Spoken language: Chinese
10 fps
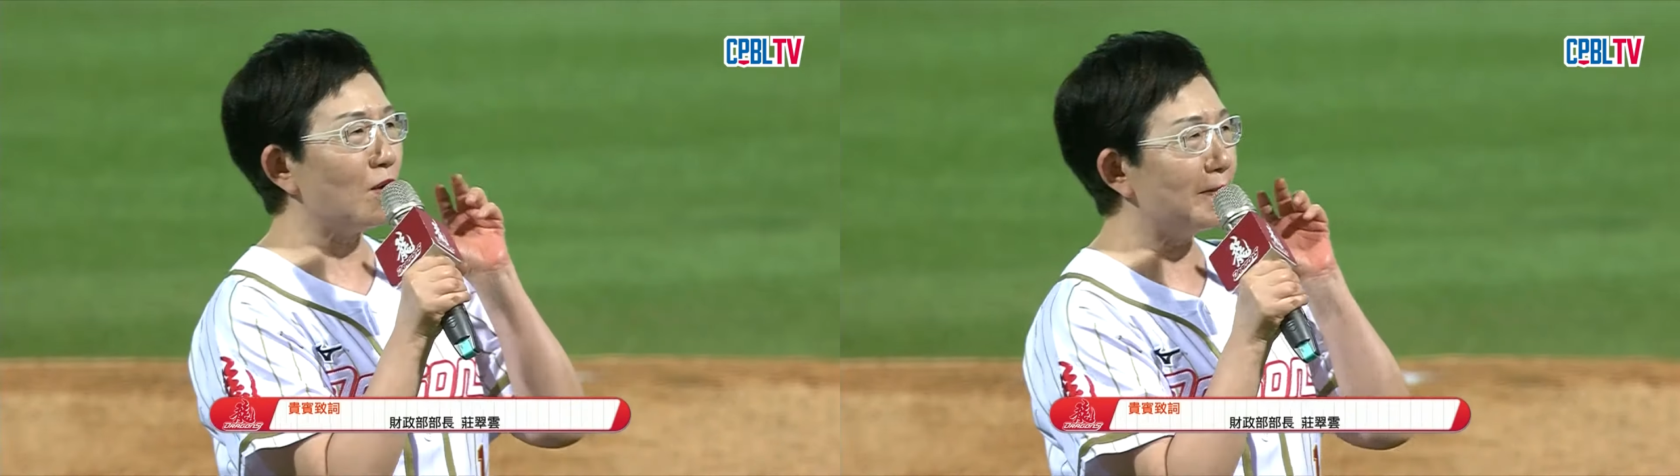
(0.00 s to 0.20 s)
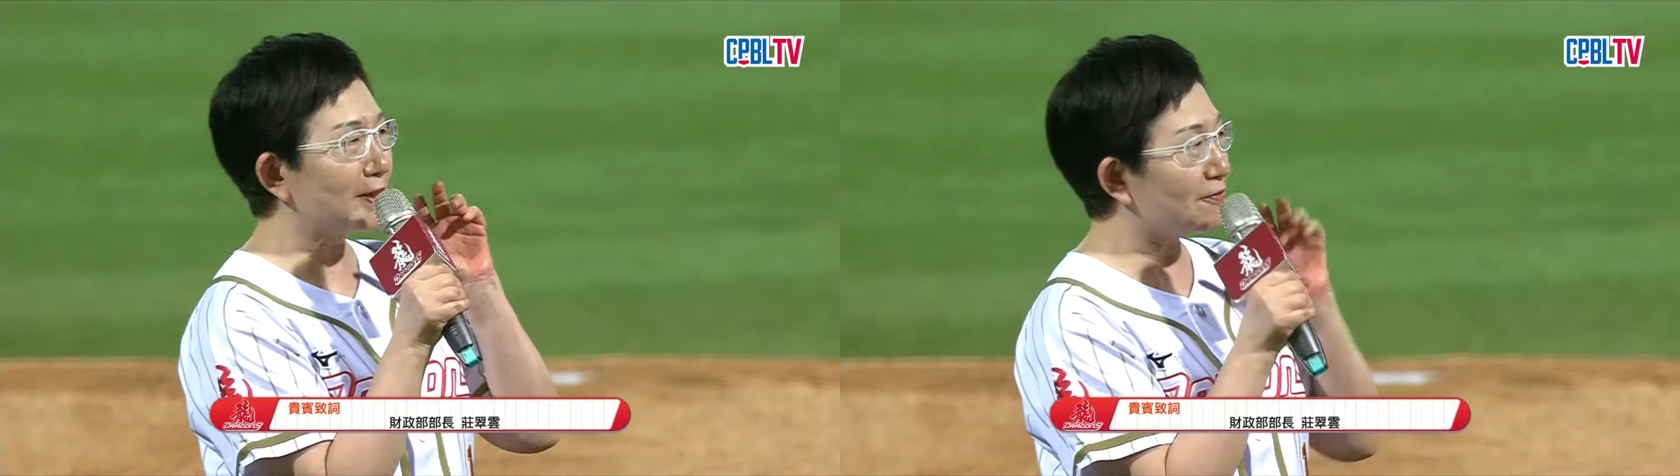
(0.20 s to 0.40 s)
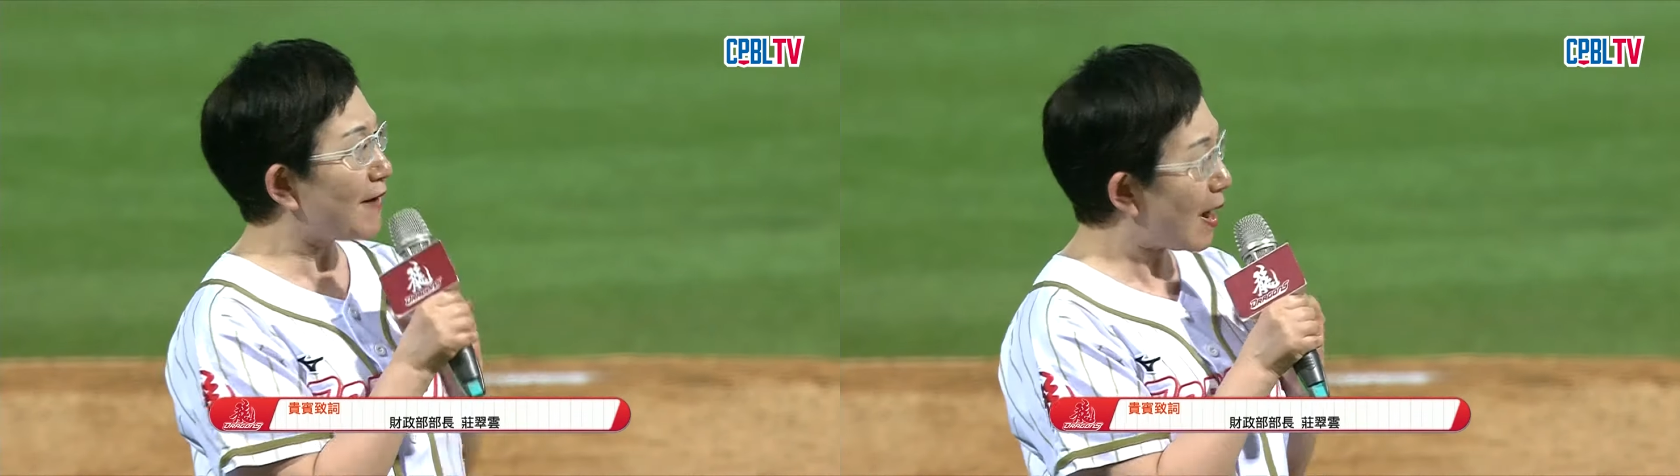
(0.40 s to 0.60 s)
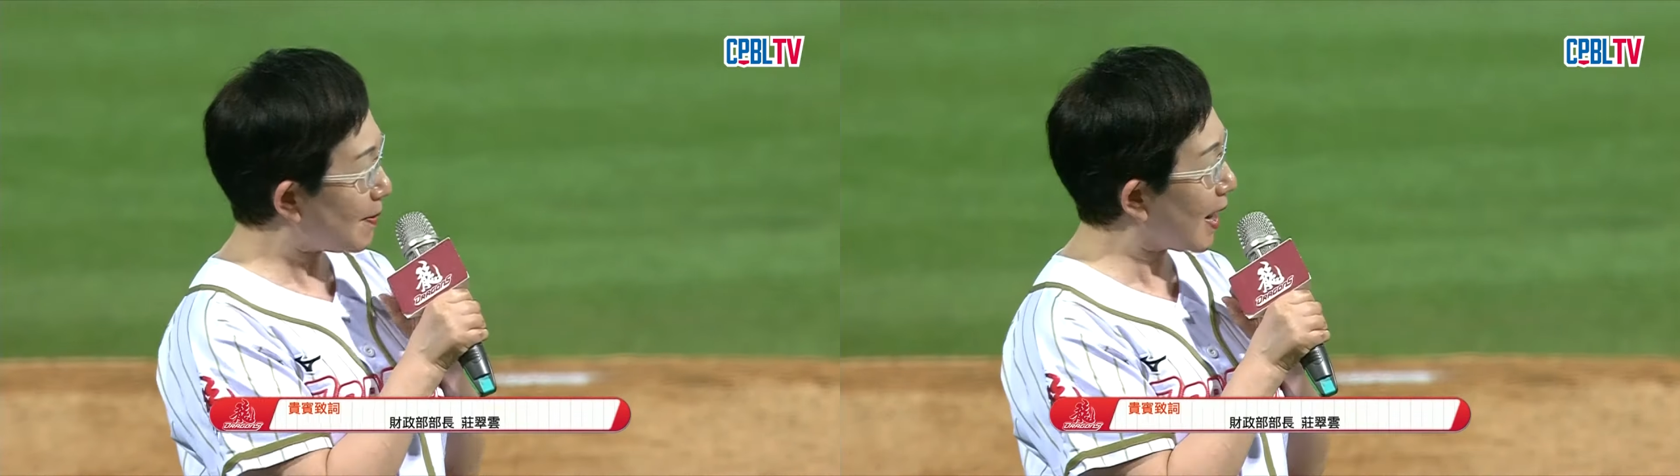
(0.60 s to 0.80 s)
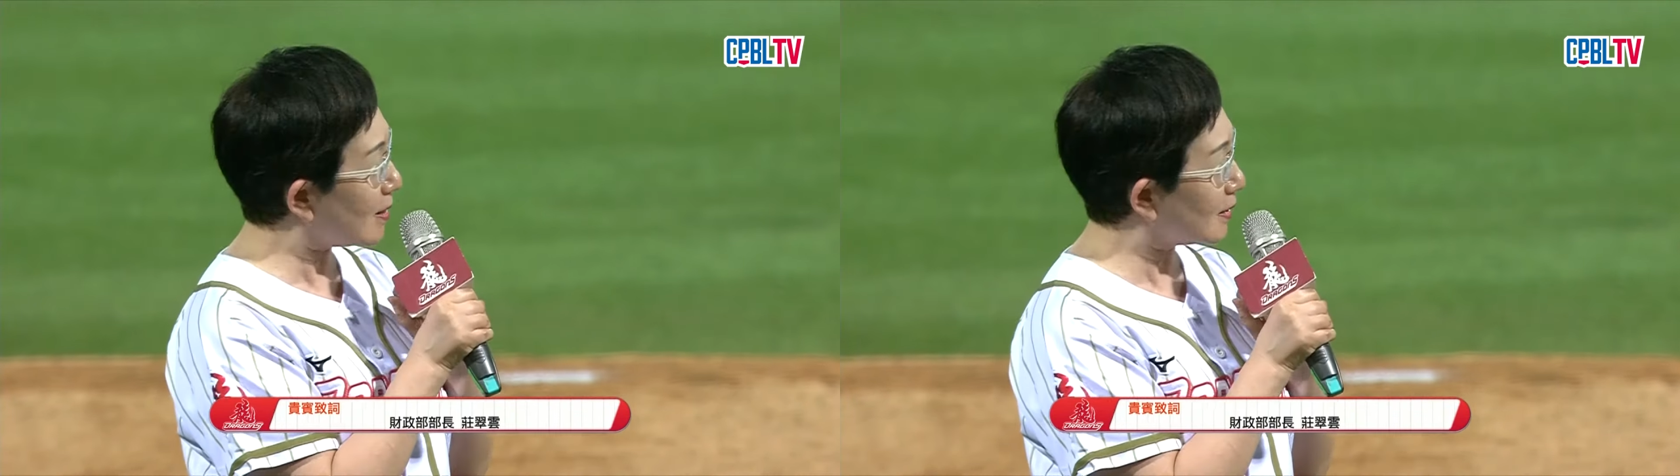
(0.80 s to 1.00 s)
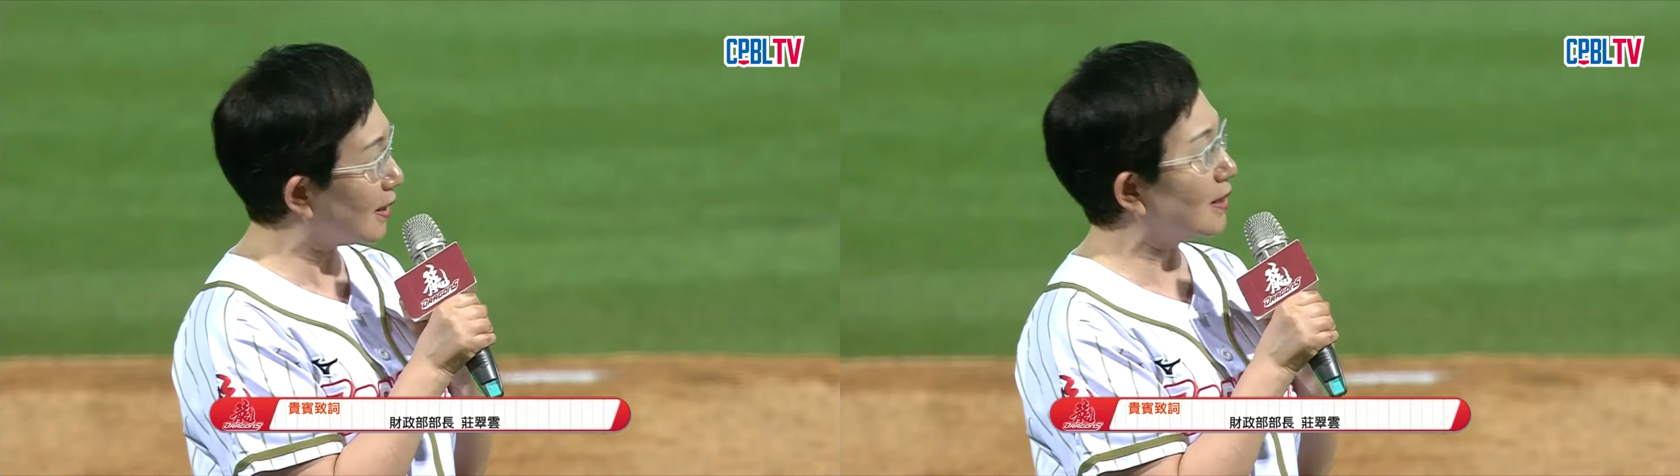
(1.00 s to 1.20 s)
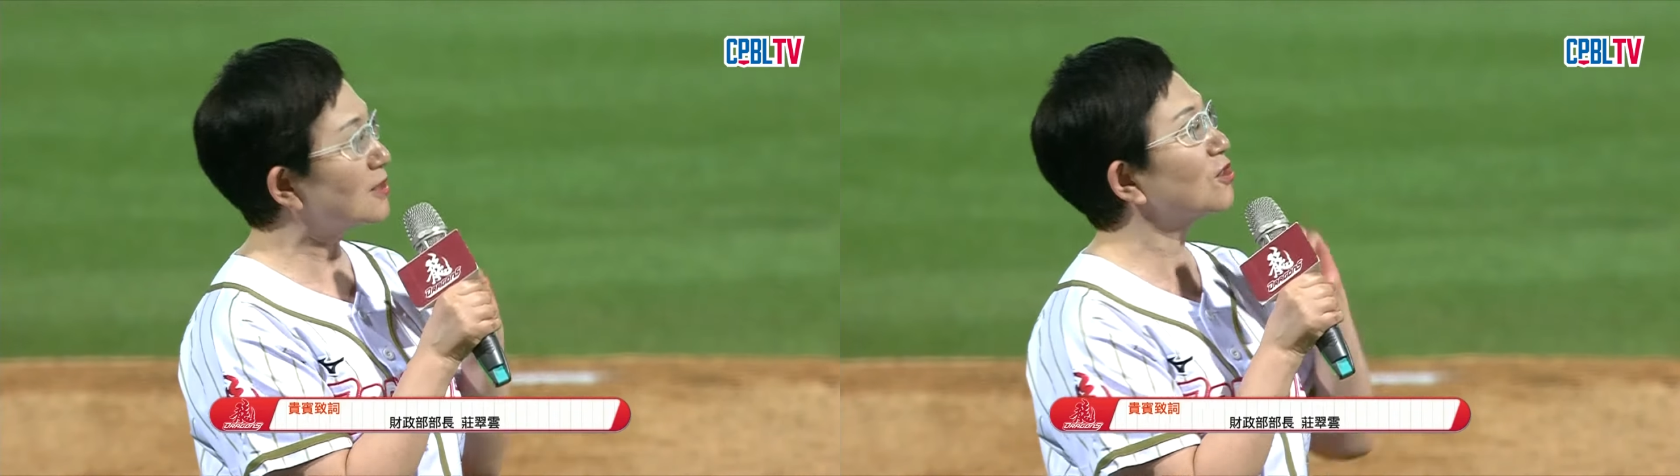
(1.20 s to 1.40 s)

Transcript: 我们的发票呢